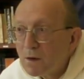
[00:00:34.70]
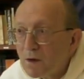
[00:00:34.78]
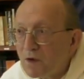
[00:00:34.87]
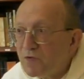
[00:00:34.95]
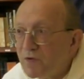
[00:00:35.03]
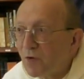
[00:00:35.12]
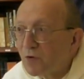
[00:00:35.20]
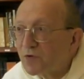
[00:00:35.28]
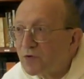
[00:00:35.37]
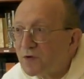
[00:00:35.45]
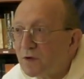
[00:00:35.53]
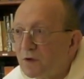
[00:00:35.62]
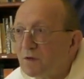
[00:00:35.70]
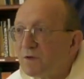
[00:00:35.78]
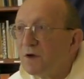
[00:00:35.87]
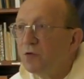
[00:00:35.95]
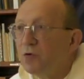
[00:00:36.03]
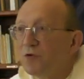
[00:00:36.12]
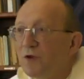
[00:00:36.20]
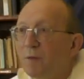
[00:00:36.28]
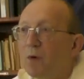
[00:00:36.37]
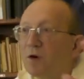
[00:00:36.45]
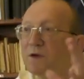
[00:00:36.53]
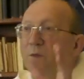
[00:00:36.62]
et vivre en société. C'est les deux
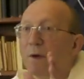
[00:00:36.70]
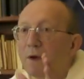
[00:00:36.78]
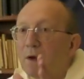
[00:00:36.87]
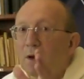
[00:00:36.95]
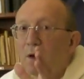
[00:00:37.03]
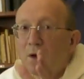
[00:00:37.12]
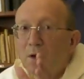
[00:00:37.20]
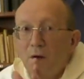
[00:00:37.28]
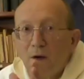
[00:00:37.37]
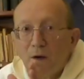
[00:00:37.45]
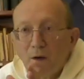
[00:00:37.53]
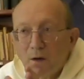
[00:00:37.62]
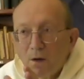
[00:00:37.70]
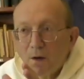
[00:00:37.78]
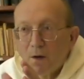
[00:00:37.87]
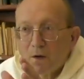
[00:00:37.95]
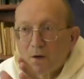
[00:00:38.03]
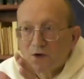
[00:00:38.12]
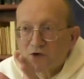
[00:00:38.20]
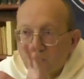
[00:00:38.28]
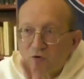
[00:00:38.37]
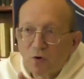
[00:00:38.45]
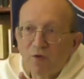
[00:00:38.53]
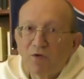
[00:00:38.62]
éléments qui met. La
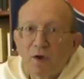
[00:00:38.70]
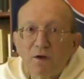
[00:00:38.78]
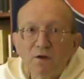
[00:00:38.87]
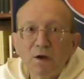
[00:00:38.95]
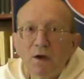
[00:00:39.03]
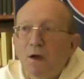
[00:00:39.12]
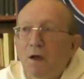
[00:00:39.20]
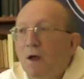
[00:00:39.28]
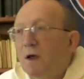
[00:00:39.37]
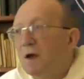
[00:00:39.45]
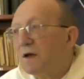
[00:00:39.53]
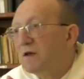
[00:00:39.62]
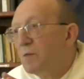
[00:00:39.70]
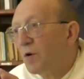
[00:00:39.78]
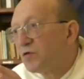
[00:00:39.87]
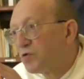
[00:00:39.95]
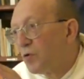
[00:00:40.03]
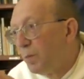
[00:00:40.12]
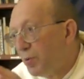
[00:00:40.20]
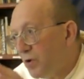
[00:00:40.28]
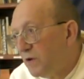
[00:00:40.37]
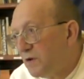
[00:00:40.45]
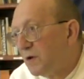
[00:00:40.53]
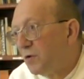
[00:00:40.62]
recherche de la vérité et la dimension
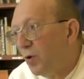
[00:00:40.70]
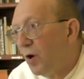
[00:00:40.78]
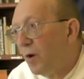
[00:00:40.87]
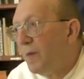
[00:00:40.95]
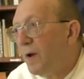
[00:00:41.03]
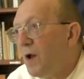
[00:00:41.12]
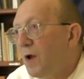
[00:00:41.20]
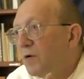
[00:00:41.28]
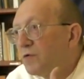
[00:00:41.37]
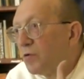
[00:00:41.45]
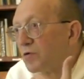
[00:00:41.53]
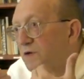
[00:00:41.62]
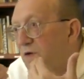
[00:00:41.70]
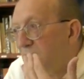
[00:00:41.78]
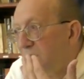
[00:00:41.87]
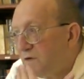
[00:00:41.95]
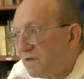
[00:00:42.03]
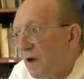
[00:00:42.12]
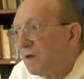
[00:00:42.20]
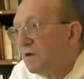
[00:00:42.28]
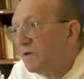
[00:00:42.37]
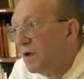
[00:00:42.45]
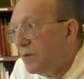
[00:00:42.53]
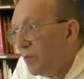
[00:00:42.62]
politique de l'homme sont ce qui le distingue
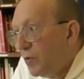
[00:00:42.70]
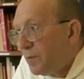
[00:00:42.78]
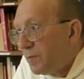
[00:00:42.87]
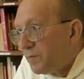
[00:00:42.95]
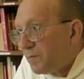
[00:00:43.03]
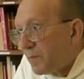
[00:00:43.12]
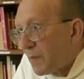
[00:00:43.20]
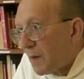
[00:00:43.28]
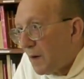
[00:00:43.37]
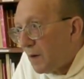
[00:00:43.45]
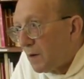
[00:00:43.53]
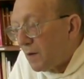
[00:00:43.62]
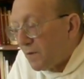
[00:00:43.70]
des animaux. Et